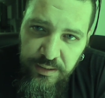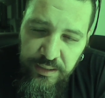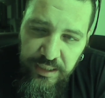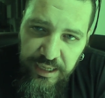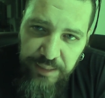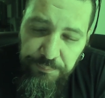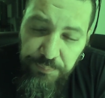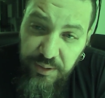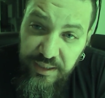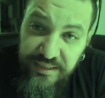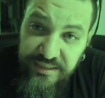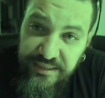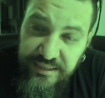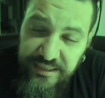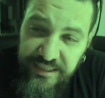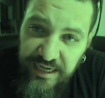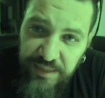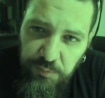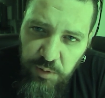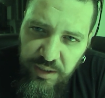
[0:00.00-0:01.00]
E poi
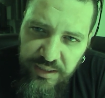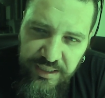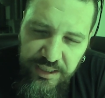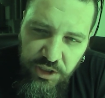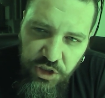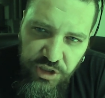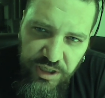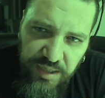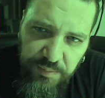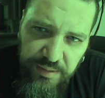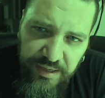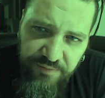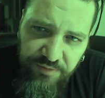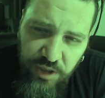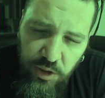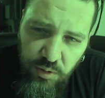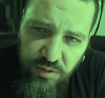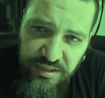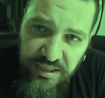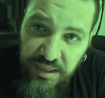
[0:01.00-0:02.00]
assisteremo a delle scene
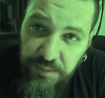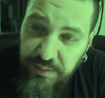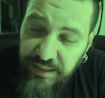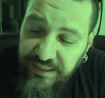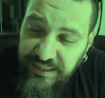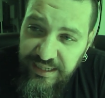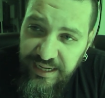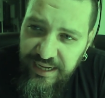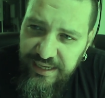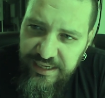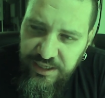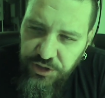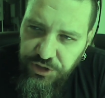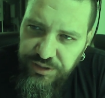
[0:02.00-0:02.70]
meravigliose di battaglia,